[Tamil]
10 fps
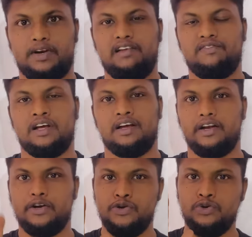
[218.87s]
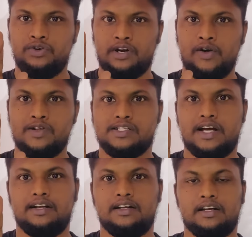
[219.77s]
லைஃப்பில் நியூட்ரலாக ஒரு
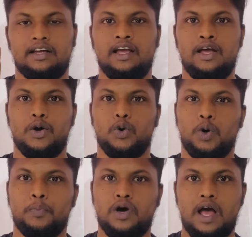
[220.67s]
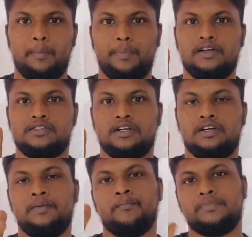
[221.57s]
ஸ்டாண்ட் இருக்குது ஒரு பக்கம் ஹாப்பினஸ்
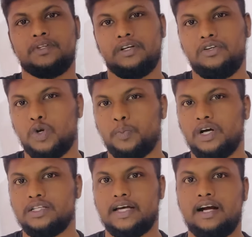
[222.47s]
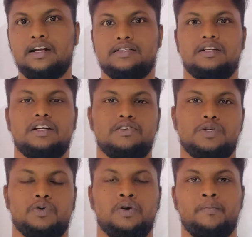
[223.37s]
இருக்குது இன்னொரு பக்கம் சேட்னஸ் இருக்குதுன்னு
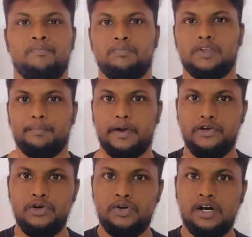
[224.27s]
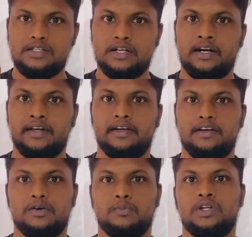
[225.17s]
வச்சுப்போம் இப்போ நியூட்ரல் ஸ்டாண்ட் நீங்கள்
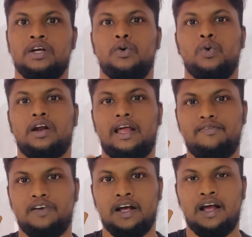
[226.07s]
இருக்கும்போது உங்கள் லைஃப்பில்